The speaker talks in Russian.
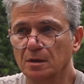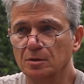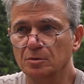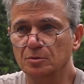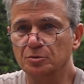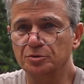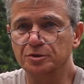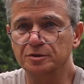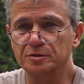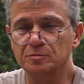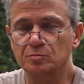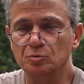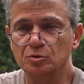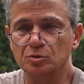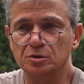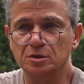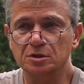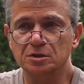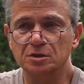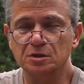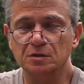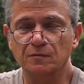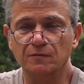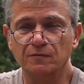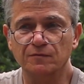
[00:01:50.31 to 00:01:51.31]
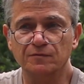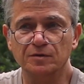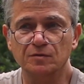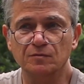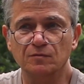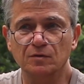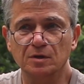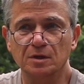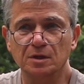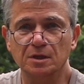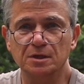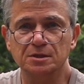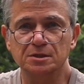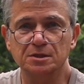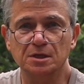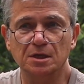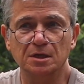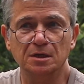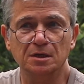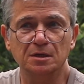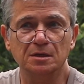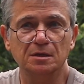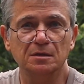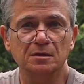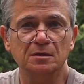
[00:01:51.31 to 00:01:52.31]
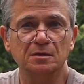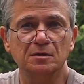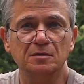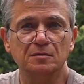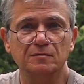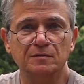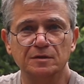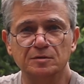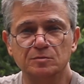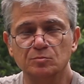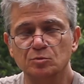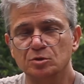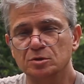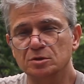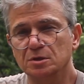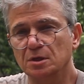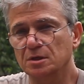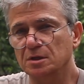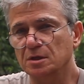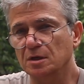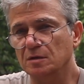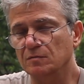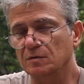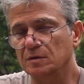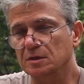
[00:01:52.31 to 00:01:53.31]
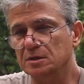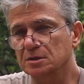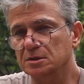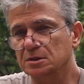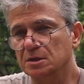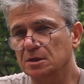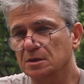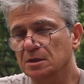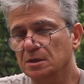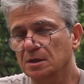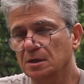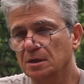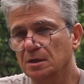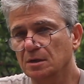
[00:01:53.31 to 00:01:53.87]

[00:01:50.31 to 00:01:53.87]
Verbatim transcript: но ты смотришь в его глаза и, и невозможно оторваться.